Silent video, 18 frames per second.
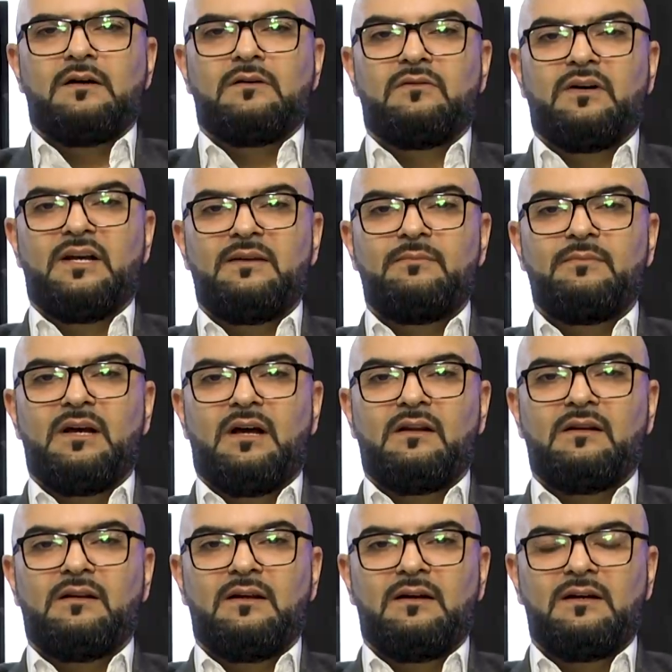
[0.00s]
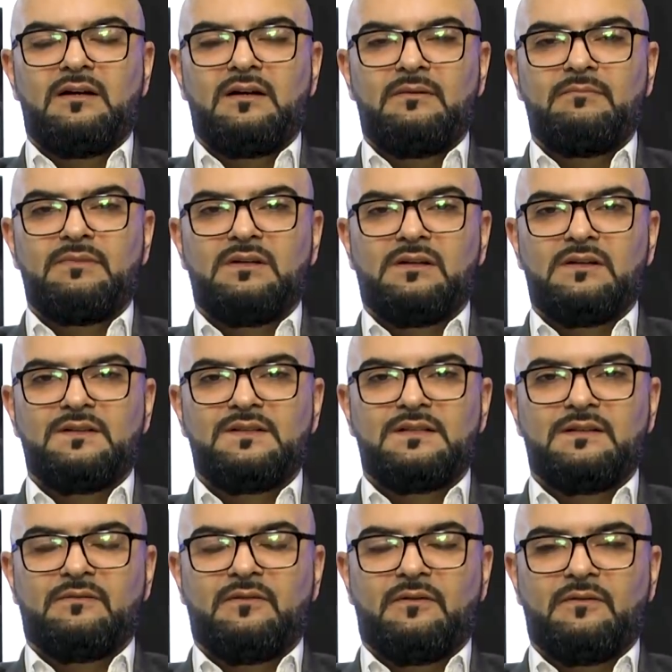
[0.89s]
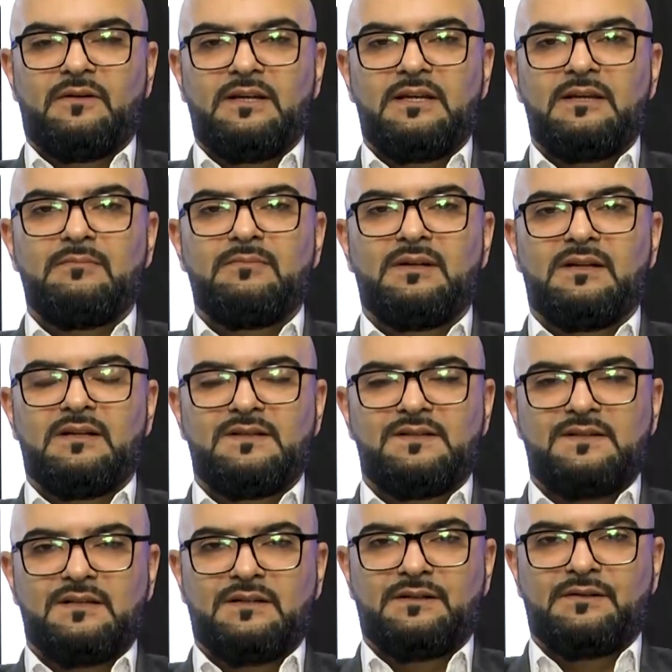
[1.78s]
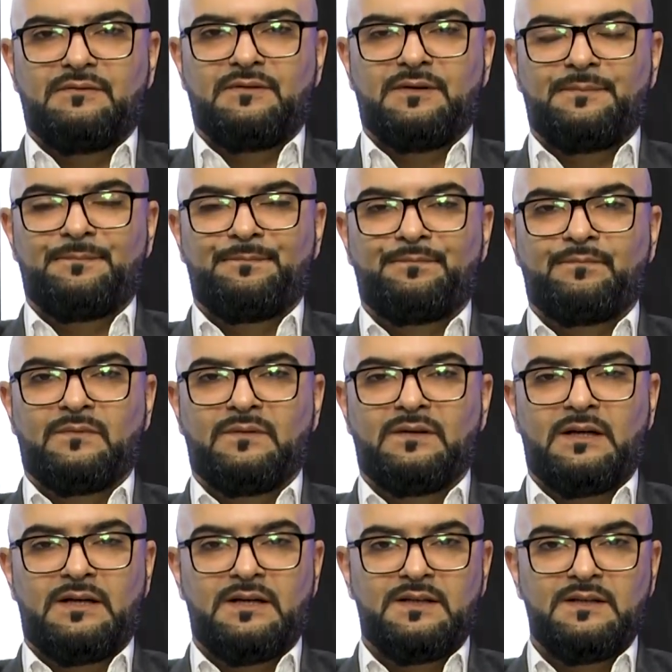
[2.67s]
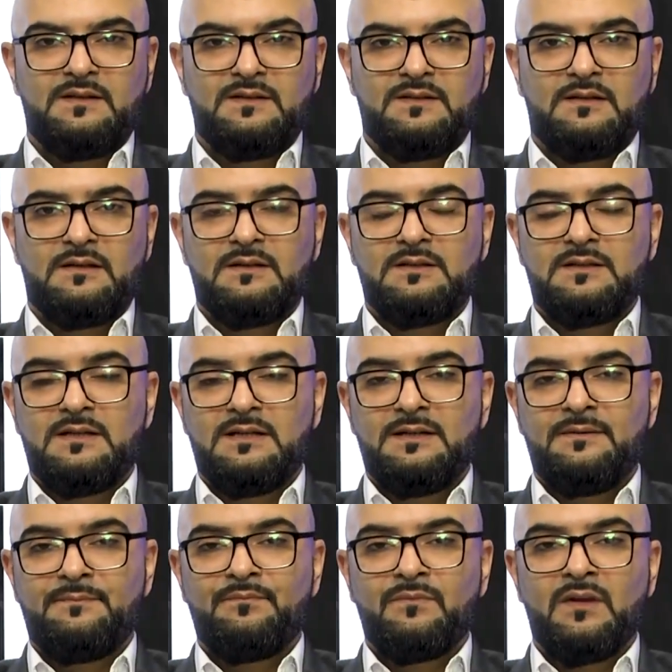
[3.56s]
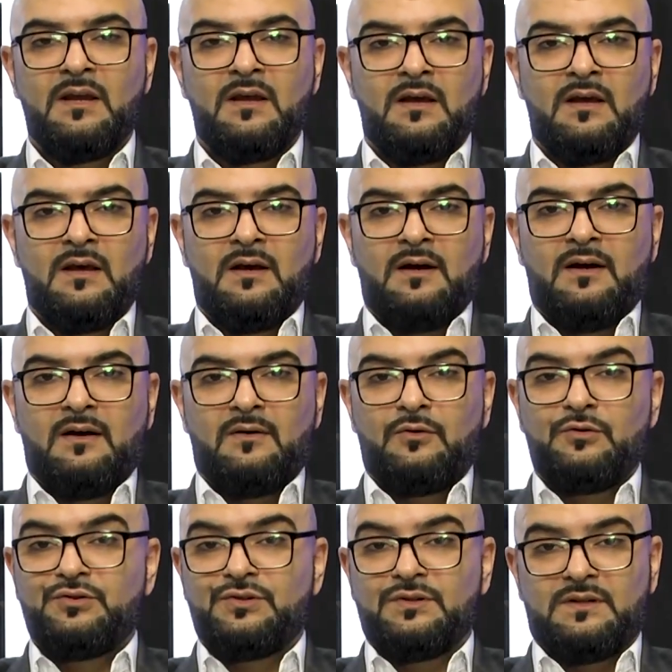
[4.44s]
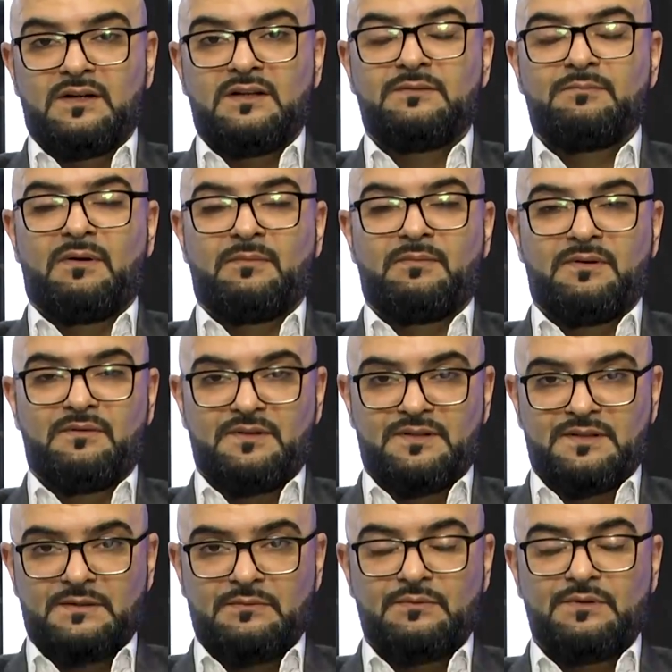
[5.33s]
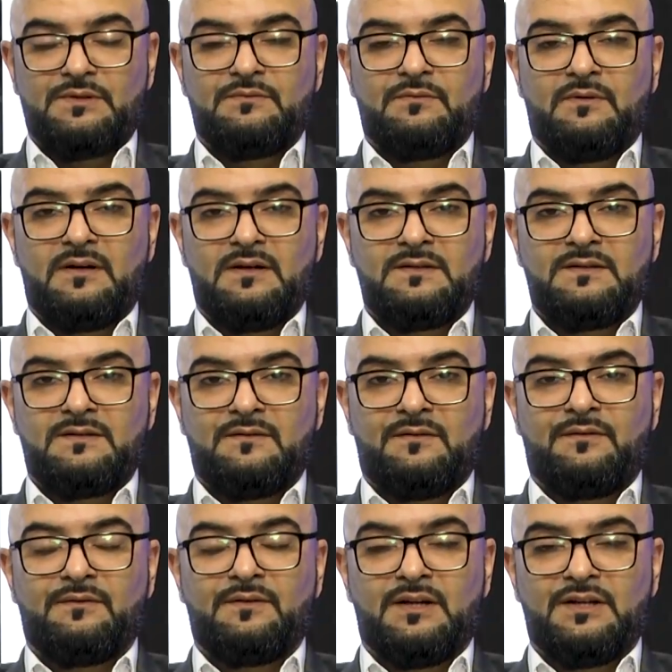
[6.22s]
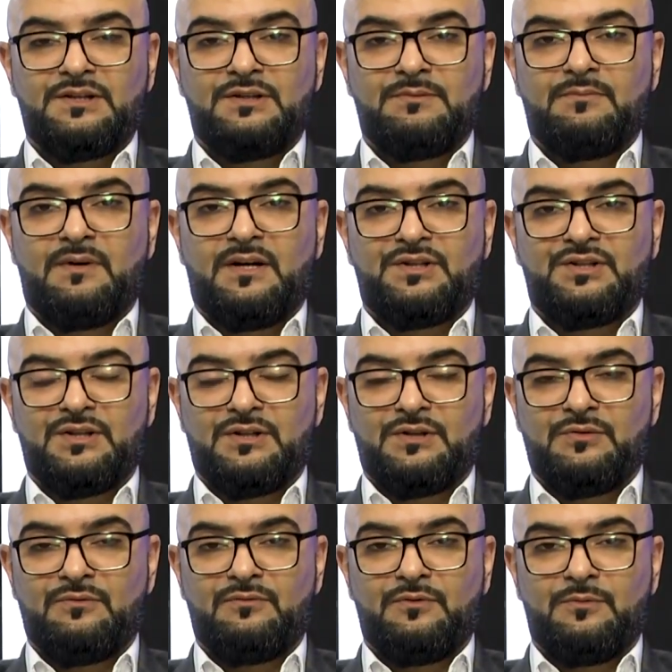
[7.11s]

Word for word: Во имя Аллаха Милостивого и Милосердного, дорогие зрители, очень рад поприветствовать вас в нашем очередном